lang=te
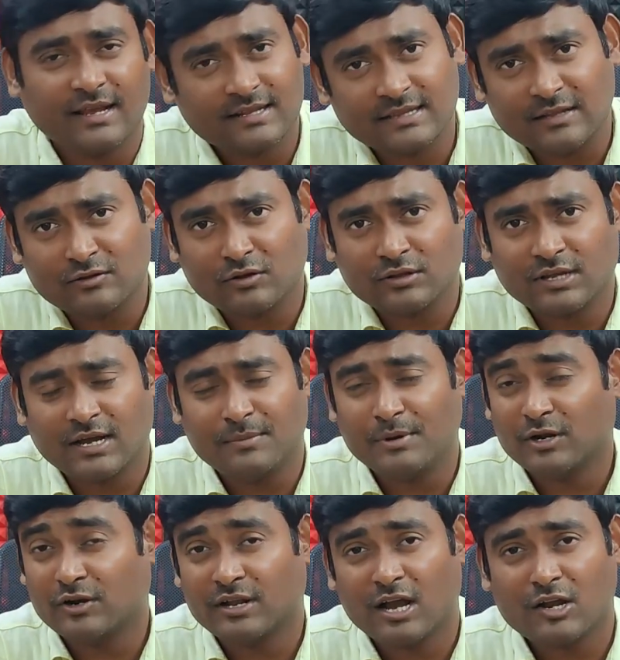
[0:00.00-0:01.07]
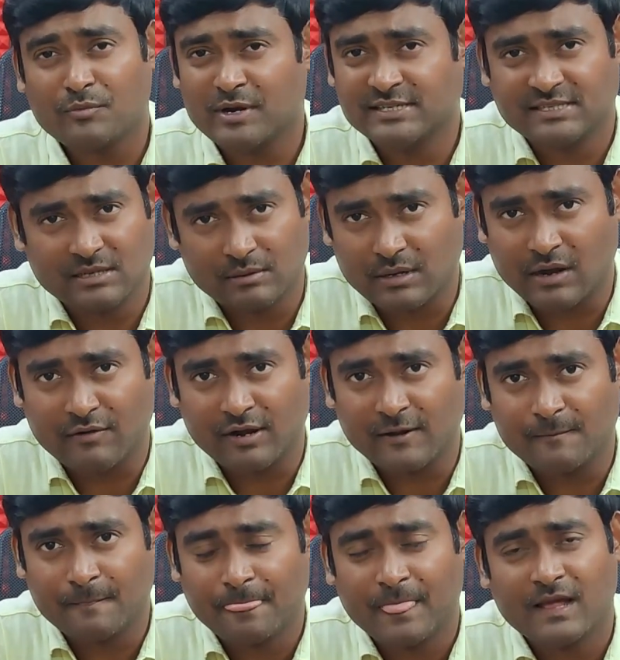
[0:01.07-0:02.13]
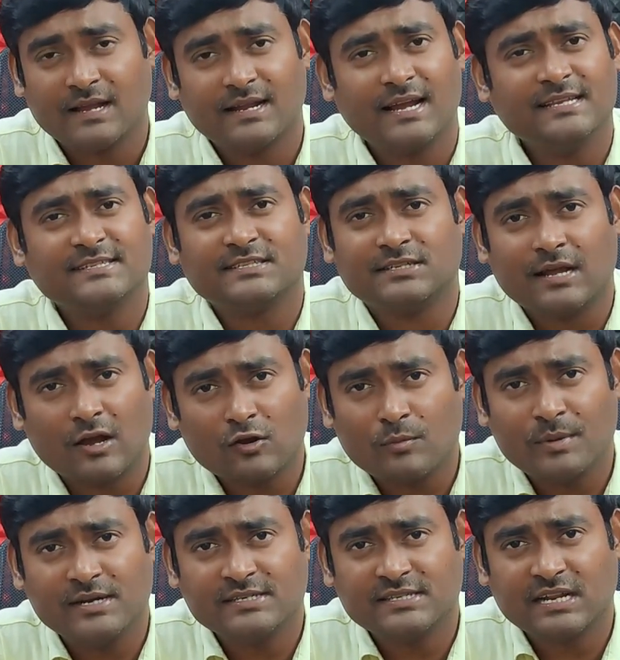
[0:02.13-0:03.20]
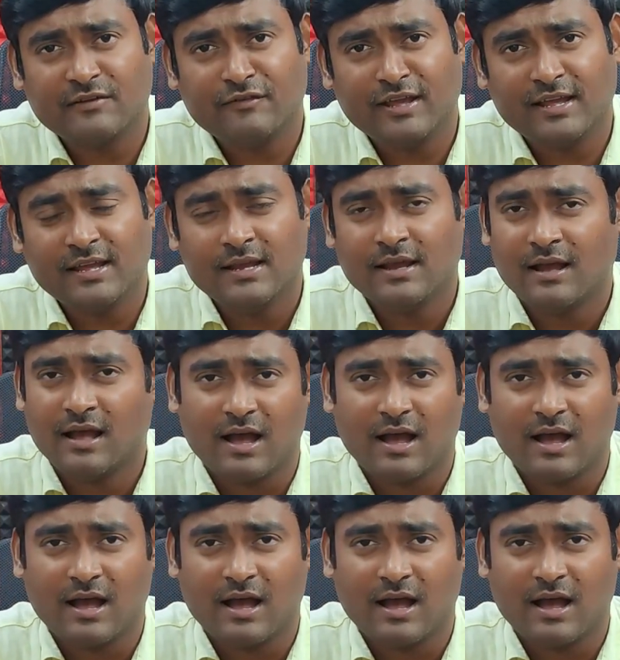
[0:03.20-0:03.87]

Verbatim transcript: ఇక దాని తర్వాత మనకు డాక్యుమెంట్స్ ఏం కావాలి గైస్ డాక్యుమెంట్స్ అనేవి